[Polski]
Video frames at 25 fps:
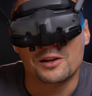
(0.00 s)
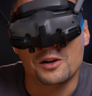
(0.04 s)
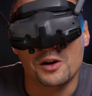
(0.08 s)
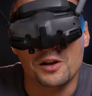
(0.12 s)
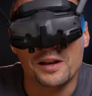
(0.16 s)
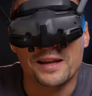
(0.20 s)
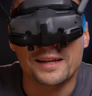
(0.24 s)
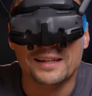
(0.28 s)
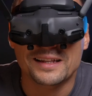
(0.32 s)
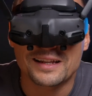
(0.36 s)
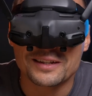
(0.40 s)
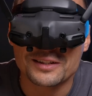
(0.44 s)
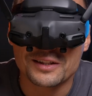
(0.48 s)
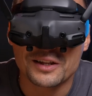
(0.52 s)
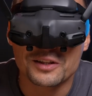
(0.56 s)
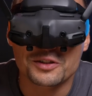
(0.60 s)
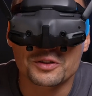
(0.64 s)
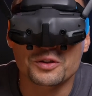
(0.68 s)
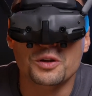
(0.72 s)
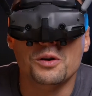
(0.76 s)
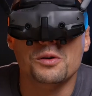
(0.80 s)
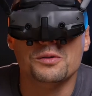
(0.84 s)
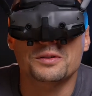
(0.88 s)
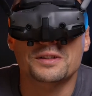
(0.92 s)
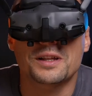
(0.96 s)
Kolejna
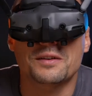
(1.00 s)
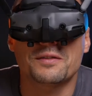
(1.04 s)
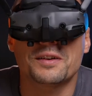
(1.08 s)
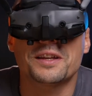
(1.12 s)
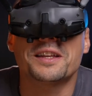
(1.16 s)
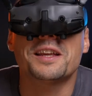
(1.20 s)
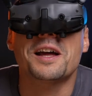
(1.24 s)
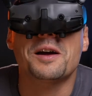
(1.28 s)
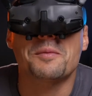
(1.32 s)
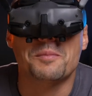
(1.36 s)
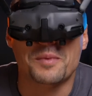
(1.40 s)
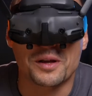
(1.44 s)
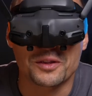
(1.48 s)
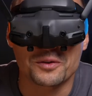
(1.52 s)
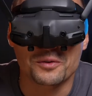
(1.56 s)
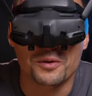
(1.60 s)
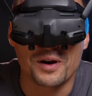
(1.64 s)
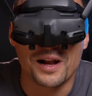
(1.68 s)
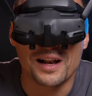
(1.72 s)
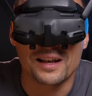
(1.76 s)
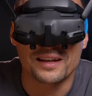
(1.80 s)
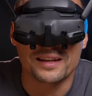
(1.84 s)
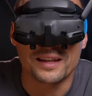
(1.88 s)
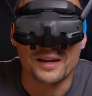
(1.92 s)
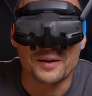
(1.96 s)
rzecz to ustawienia
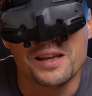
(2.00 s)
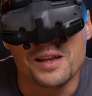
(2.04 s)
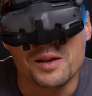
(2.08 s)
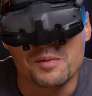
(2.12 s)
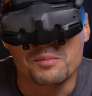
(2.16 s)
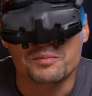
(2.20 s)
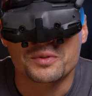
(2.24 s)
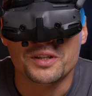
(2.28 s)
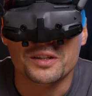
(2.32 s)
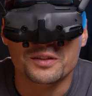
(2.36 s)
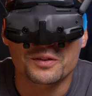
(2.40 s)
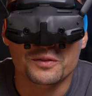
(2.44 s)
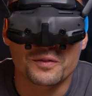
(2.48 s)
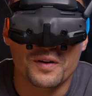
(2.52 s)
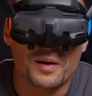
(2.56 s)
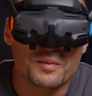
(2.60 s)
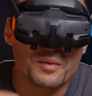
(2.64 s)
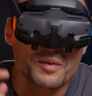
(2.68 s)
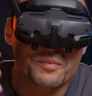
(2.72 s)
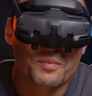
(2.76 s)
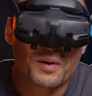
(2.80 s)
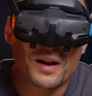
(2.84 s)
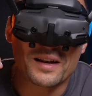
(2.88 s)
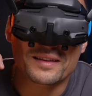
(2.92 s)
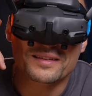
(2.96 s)
manualne.
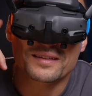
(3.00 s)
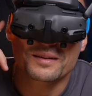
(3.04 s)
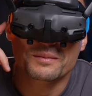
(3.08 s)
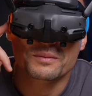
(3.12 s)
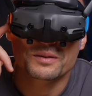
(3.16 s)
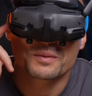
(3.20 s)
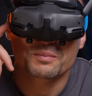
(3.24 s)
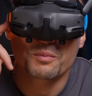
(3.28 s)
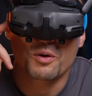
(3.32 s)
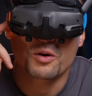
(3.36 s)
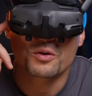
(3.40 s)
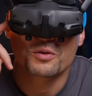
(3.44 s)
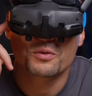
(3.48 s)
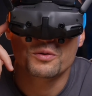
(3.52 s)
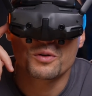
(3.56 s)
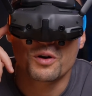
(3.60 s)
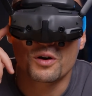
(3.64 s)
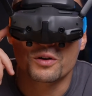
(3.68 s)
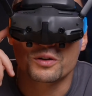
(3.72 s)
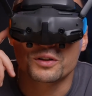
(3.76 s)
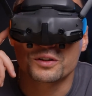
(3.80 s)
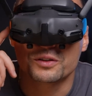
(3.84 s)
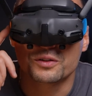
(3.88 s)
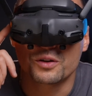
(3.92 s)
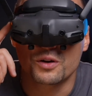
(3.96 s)
Przesuwamy palcem z boku
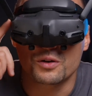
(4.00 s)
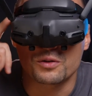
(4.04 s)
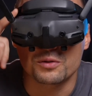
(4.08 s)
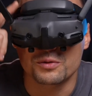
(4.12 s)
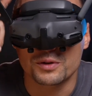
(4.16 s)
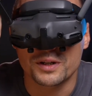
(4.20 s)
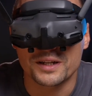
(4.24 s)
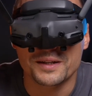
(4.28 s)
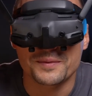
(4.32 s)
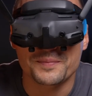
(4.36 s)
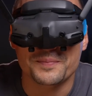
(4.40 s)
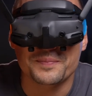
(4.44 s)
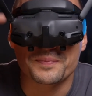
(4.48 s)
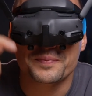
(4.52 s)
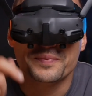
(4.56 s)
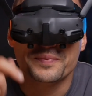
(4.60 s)
gogli do góry.